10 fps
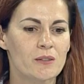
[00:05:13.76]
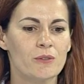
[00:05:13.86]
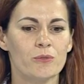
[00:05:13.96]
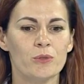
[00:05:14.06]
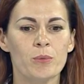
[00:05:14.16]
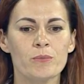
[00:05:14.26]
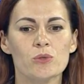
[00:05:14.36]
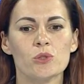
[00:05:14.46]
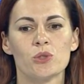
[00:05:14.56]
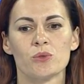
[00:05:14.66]
в любом
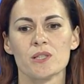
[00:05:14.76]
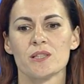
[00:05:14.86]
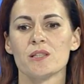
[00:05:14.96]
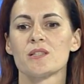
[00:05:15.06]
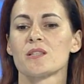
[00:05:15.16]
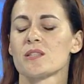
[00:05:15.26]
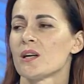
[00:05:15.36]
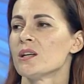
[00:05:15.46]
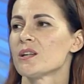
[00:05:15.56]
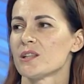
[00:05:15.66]
случае у нас есть
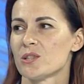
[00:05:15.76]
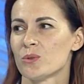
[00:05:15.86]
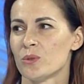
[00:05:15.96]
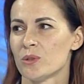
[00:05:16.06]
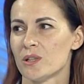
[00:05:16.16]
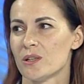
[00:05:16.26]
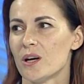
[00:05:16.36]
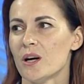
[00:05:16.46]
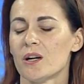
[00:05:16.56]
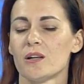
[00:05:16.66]
социальные категории
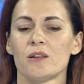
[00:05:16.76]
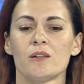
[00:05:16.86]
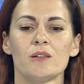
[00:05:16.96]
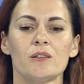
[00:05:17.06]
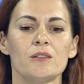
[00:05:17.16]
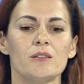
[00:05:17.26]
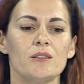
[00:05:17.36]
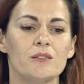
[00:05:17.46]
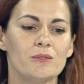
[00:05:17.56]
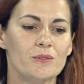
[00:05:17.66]
а,
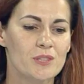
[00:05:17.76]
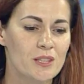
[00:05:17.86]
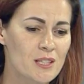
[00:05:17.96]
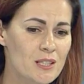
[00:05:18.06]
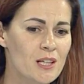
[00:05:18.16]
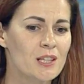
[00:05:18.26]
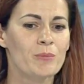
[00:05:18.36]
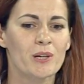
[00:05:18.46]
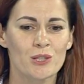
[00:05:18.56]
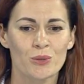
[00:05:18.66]
к
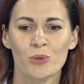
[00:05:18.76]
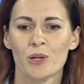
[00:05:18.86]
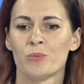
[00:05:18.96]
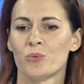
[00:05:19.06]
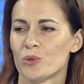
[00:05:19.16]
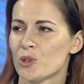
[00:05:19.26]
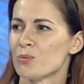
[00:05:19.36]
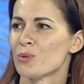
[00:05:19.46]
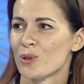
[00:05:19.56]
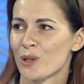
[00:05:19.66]
социальным категориям очень
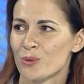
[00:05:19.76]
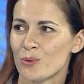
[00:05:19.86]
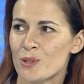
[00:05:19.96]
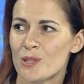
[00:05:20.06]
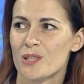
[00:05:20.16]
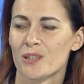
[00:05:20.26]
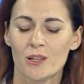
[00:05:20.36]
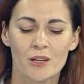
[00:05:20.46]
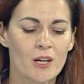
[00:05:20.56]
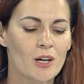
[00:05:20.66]
много относится,
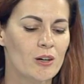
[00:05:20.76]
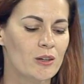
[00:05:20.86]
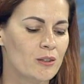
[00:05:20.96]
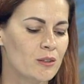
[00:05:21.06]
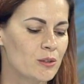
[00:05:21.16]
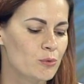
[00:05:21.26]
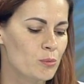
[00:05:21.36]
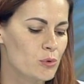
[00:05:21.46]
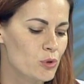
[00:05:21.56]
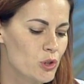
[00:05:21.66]
да, э, ни в
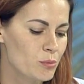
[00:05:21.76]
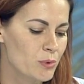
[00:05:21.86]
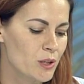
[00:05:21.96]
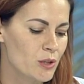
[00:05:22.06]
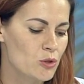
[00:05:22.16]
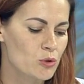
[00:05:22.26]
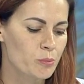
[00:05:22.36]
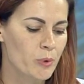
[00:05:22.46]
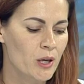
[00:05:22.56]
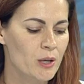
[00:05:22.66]
коем случае мы не
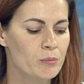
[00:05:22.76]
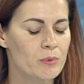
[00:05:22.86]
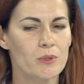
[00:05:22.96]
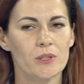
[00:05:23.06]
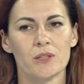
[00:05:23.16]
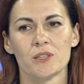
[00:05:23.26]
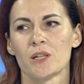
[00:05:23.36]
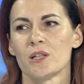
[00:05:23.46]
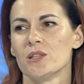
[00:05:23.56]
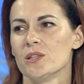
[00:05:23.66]
отступаем, это
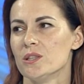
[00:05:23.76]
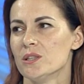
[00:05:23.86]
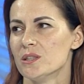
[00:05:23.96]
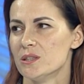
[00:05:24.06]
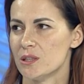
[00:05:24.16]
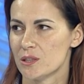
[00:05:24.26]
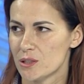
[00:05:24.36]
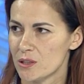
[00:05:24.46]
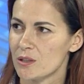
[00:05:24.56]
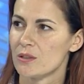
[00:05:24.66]
и
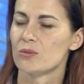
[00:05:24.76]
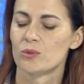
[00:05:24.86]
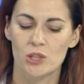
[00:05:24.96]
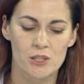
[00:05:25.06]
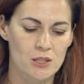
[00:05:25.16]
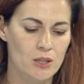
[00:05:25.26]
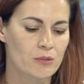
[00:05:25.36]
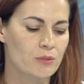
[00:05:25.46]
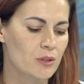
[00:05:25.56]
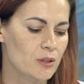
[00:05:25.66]
дети
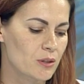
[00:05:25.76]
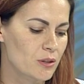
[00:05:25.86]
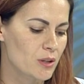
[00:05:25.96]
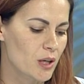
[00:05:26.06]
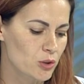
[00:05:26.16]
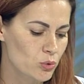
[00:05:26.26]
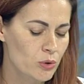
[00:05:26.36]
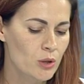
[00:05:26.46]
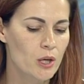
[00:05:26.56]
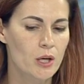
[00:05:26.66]
участников э,
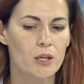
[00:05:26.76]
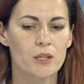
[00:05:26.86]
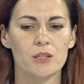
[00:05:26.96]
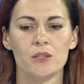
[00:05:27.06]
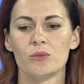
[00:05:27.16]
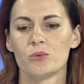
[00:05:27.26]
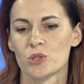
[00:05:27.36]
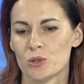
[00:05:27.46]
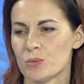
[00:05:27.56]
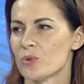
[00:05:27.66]
АТО, и
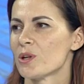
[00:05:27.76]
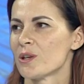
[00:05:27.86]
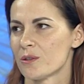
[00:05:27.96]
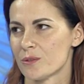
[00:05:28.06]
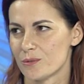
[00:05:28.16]
очень много